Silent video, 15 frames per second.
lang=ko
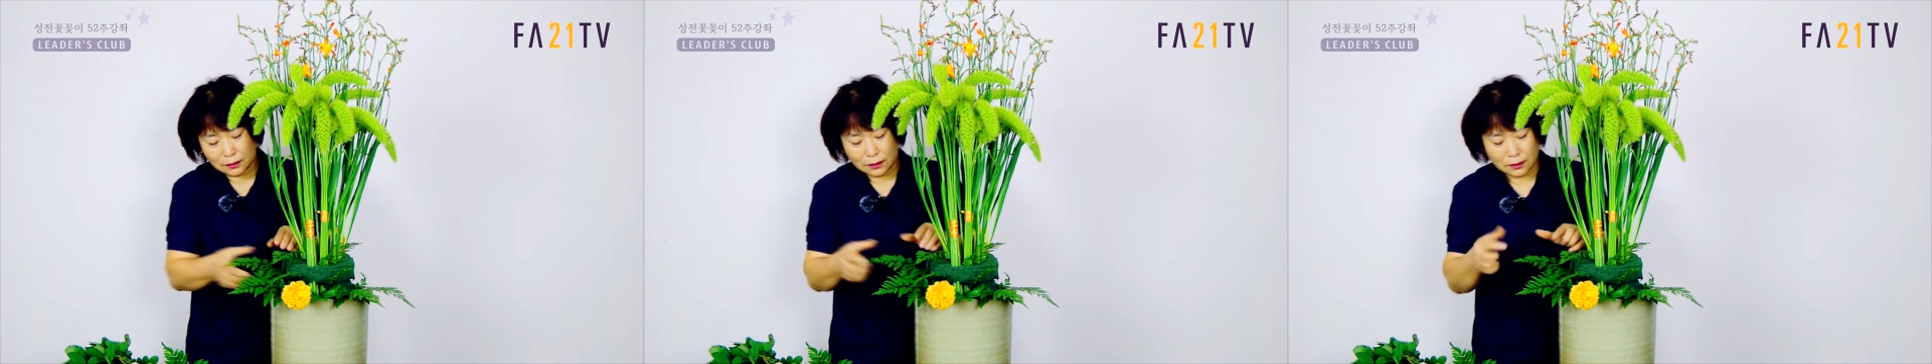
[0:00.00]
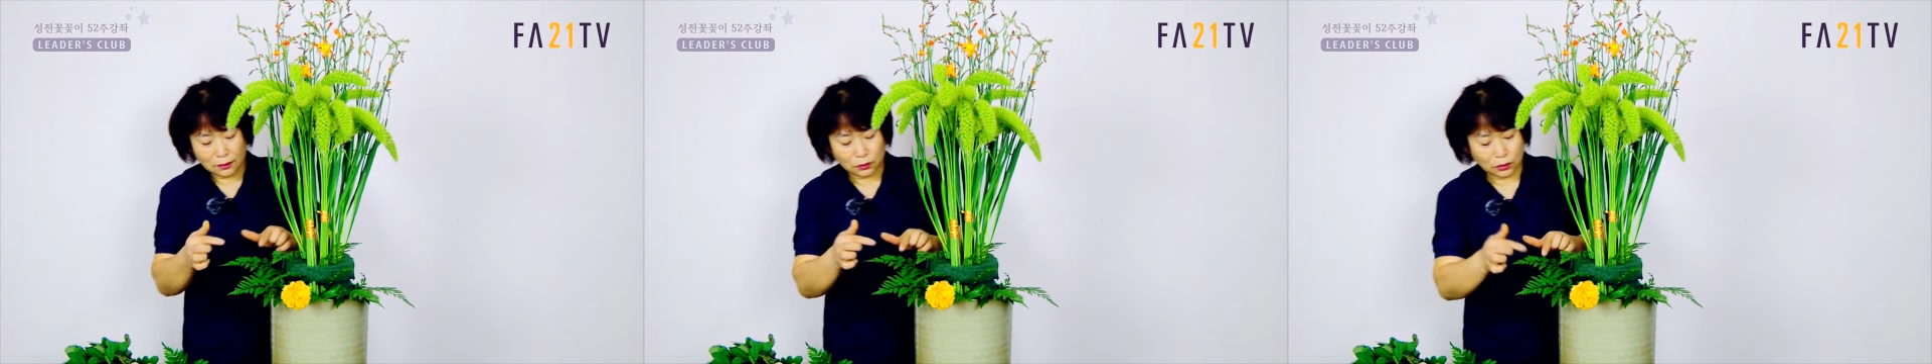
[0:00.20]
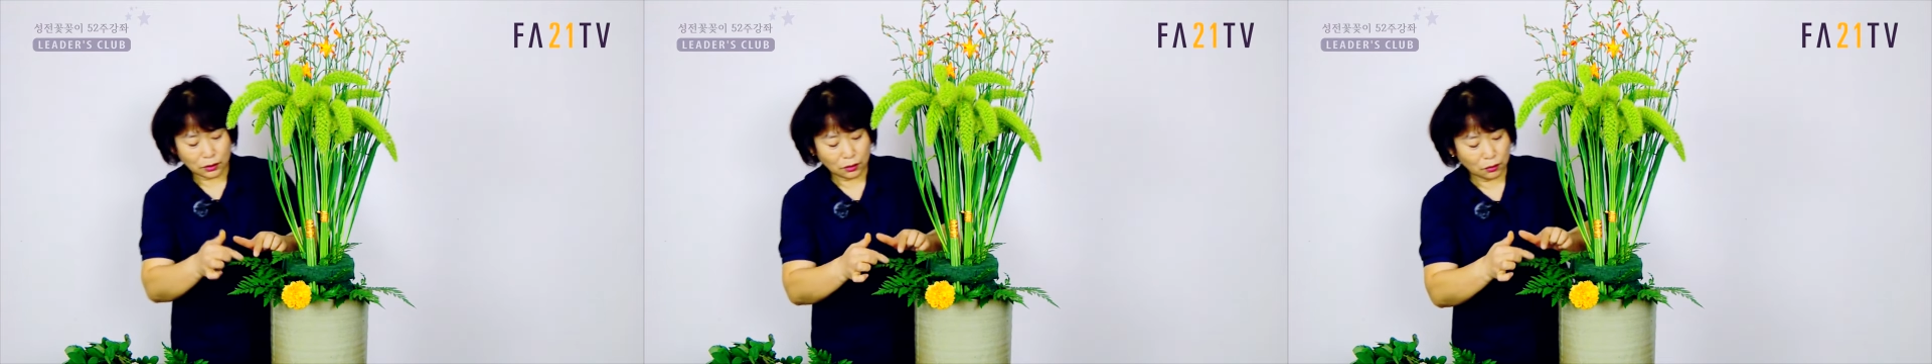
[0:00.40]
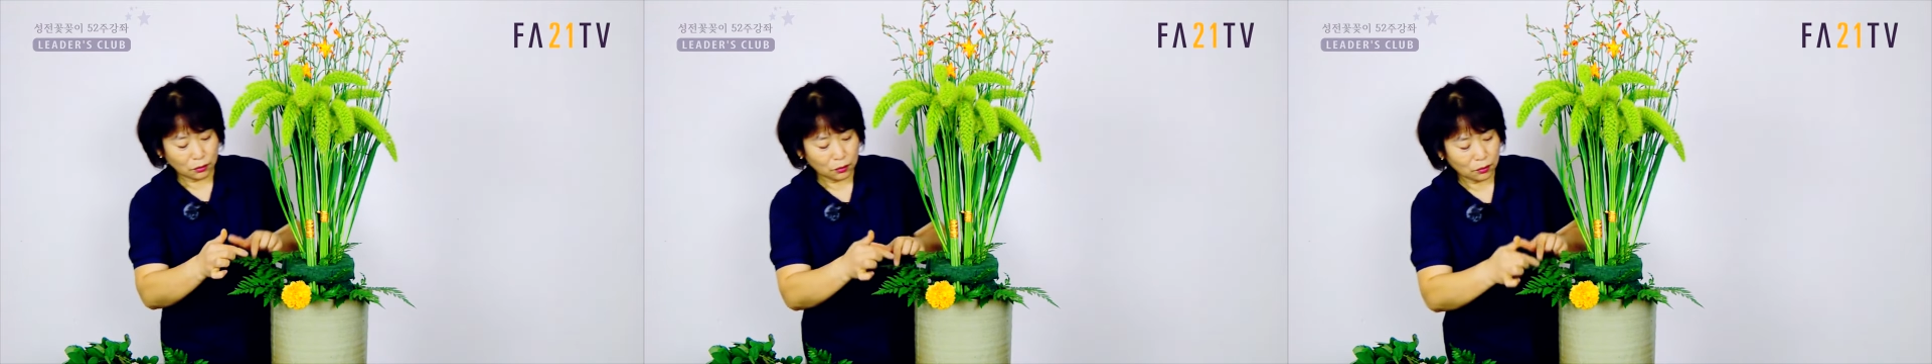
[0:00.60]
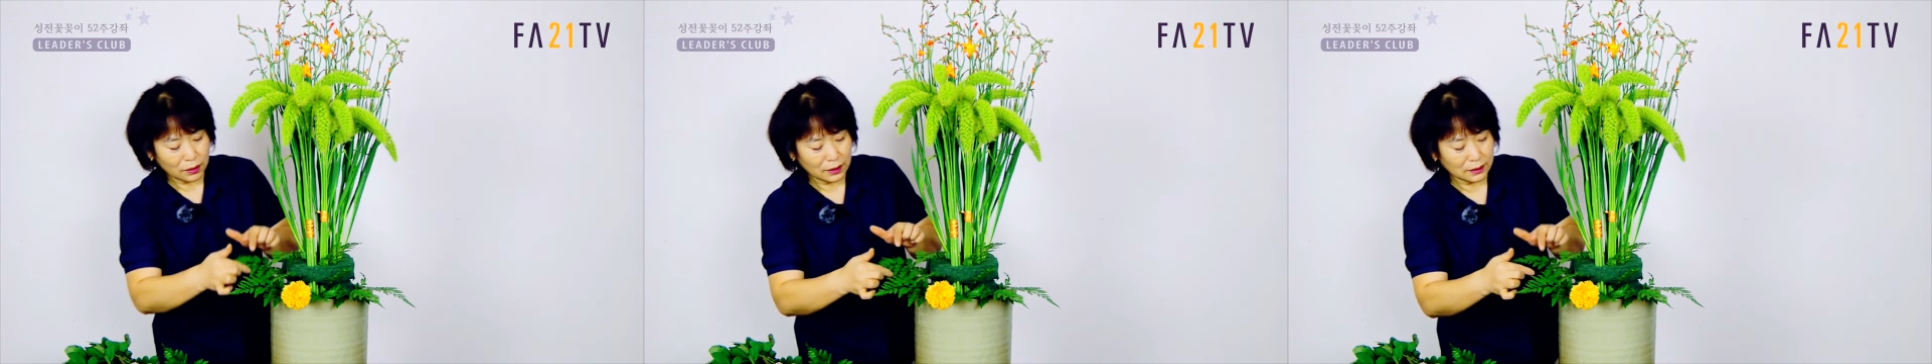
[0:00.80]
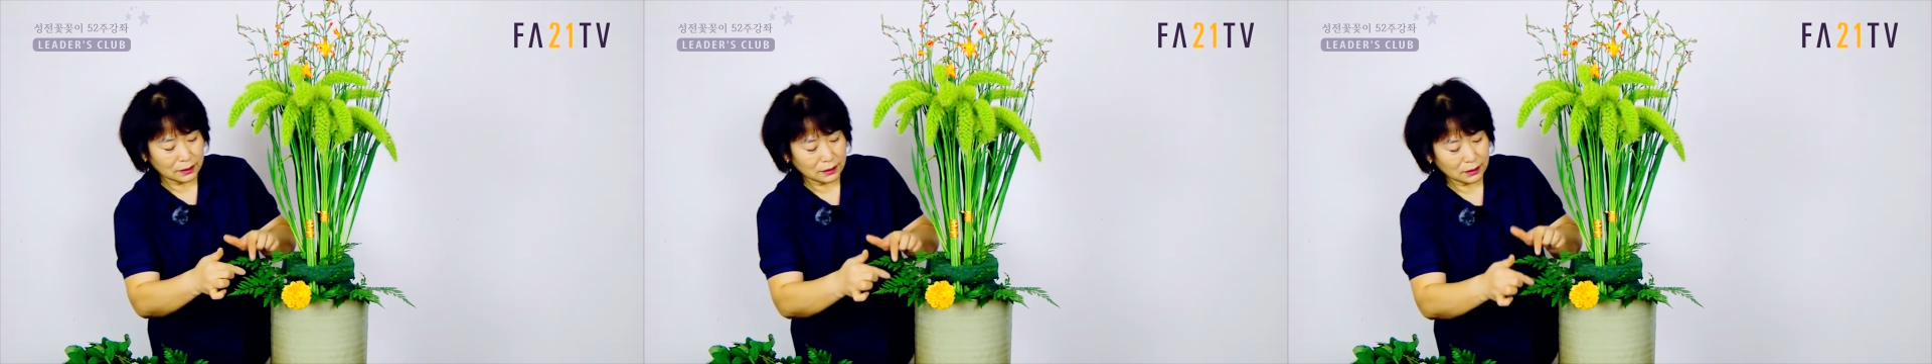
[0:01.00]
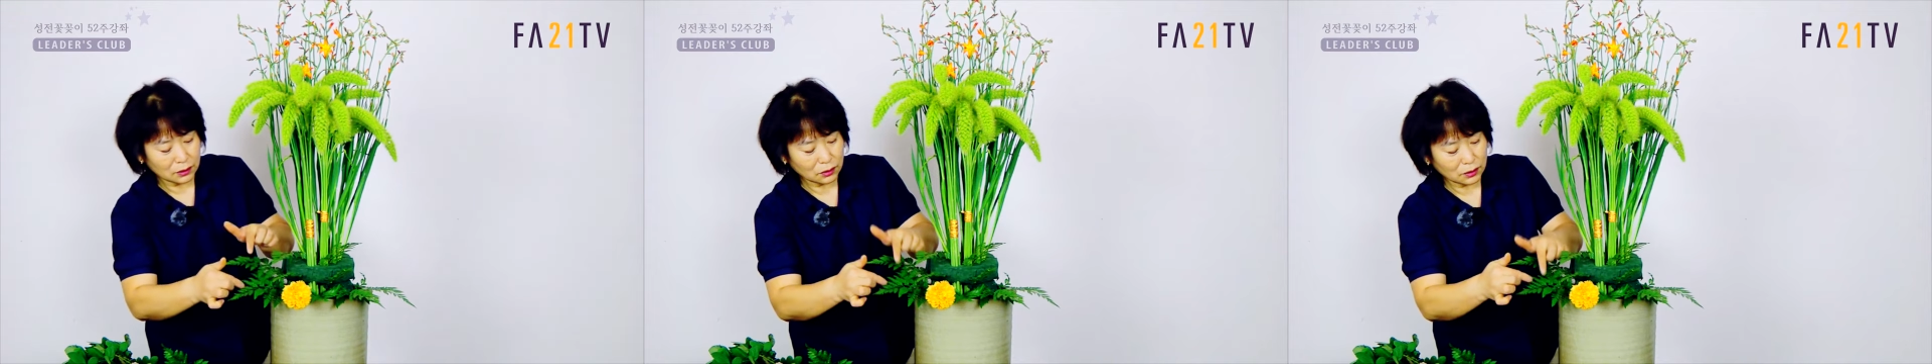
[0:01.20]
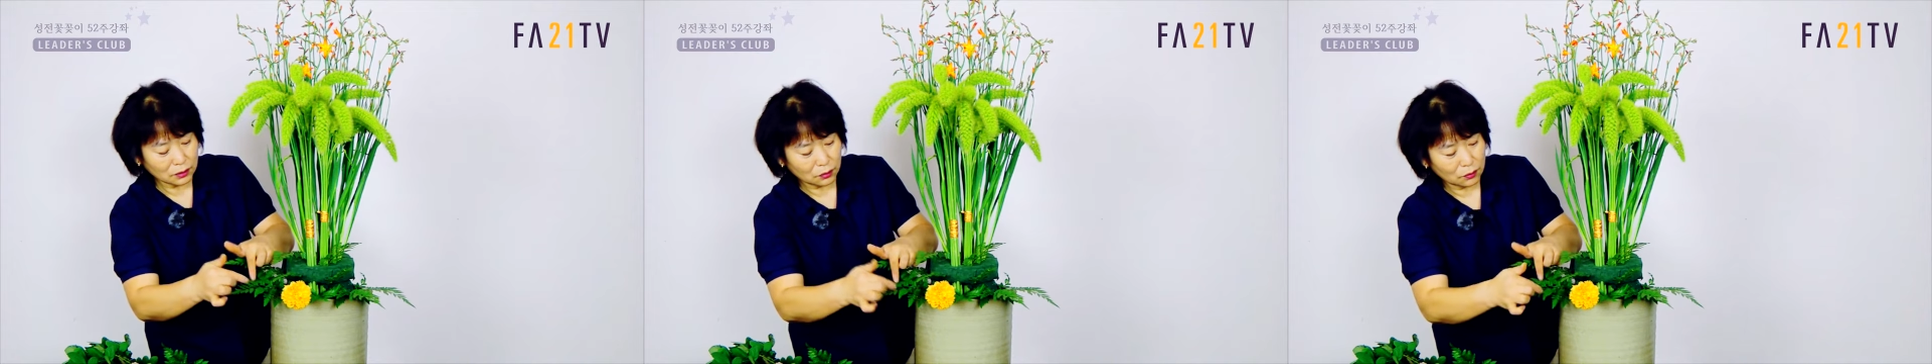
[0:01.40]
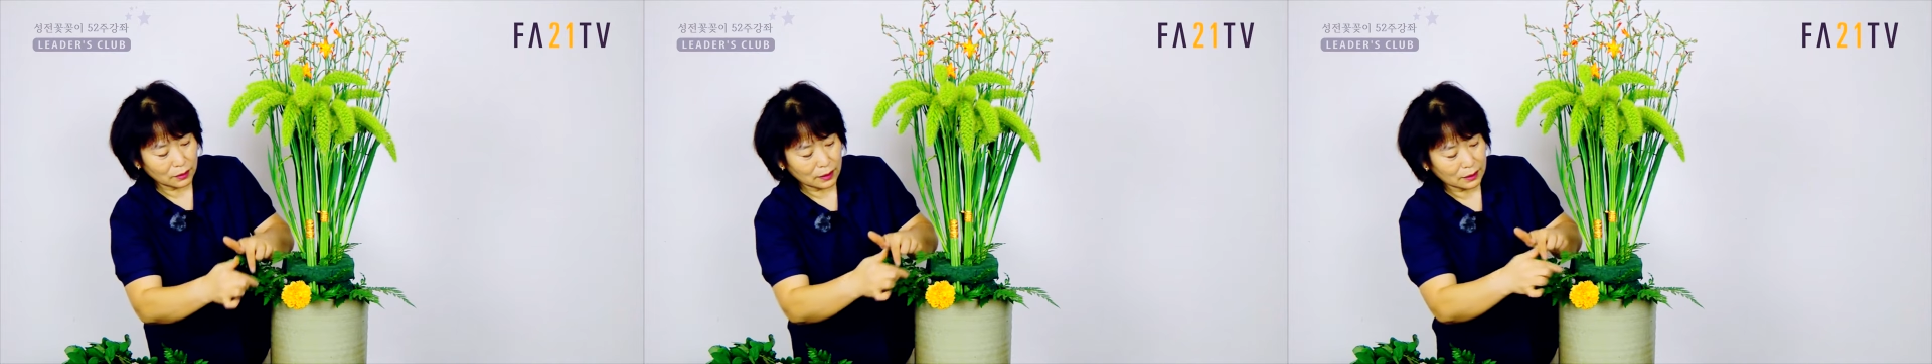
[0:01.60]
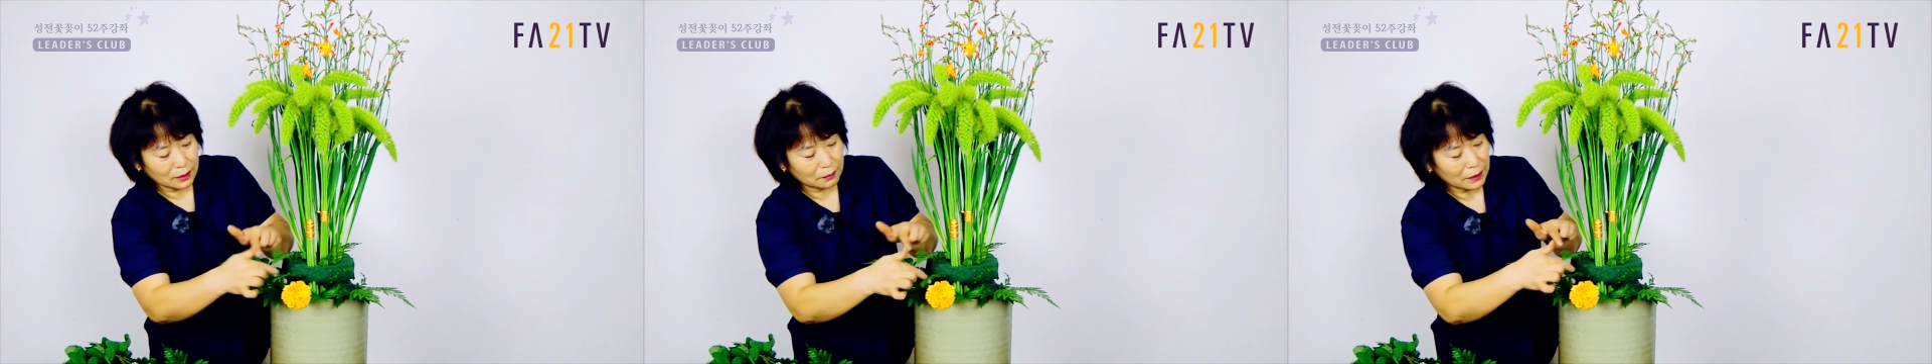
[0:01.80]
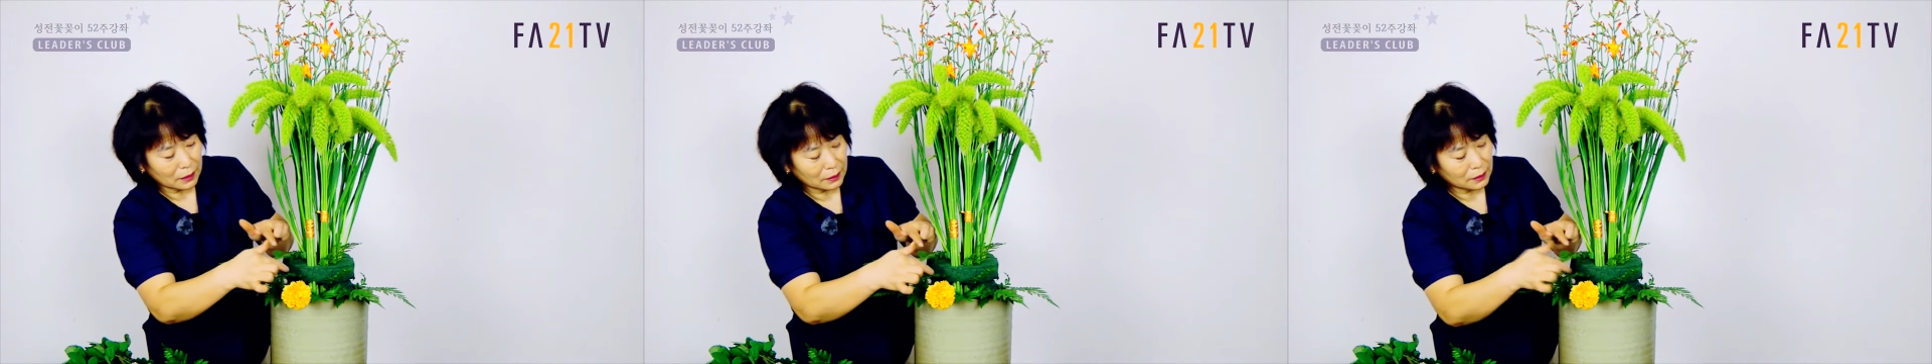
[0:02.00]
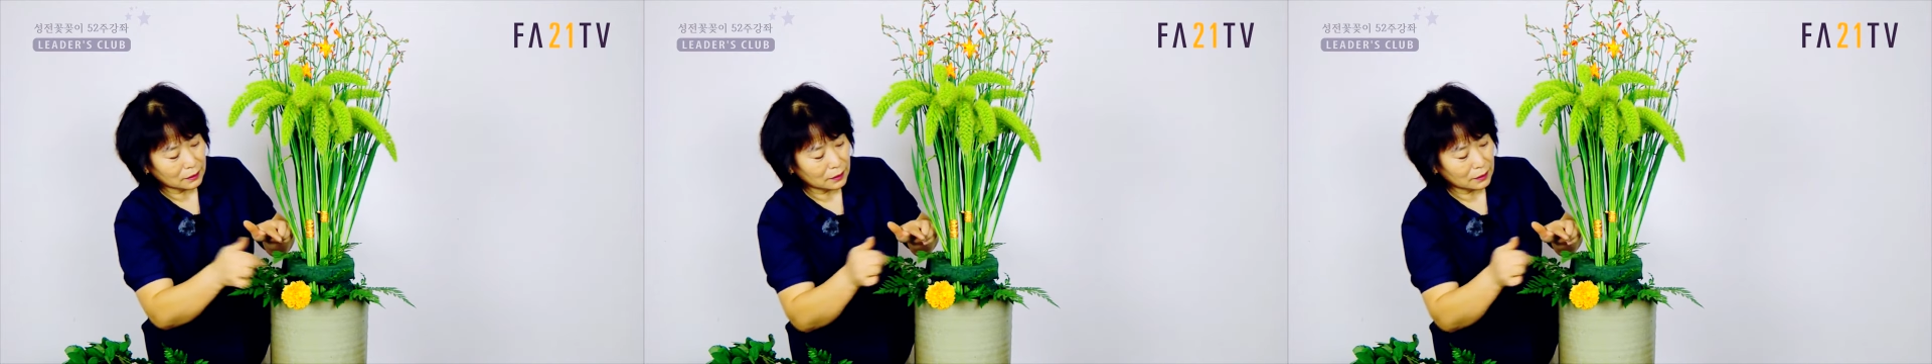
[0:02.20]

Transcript: 이런 이런 공간이 찢어진 공간이 많기